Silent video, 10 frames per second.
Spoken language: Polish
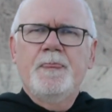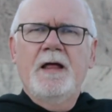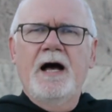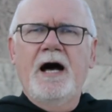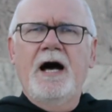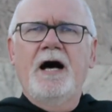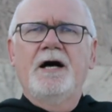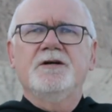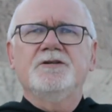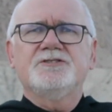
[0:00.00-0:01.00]

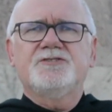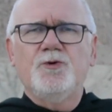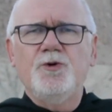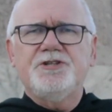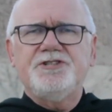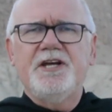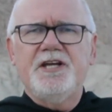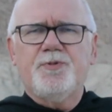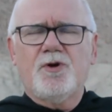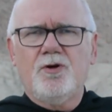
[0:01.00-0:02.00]
na zwój
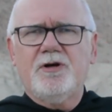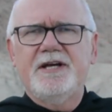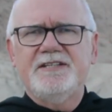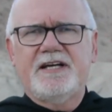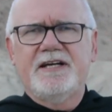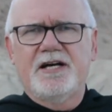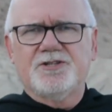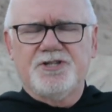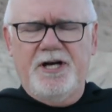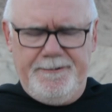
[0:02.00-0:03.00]
księgi proroka
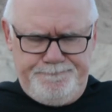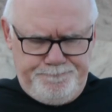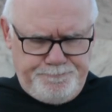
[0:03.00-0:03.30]
Izajasza,